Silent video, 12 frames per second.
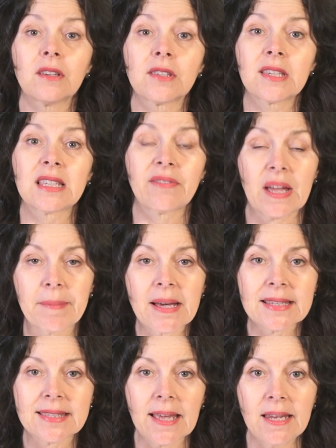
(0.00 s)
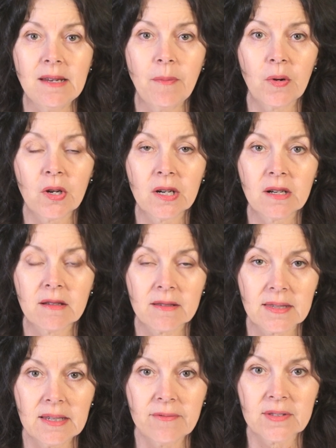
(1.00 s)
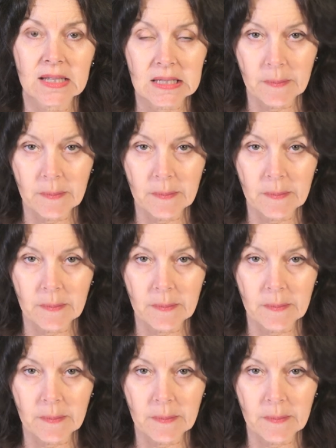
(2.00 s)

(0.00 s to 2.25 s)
Ça, c'est vraiment simple. Si vous êtes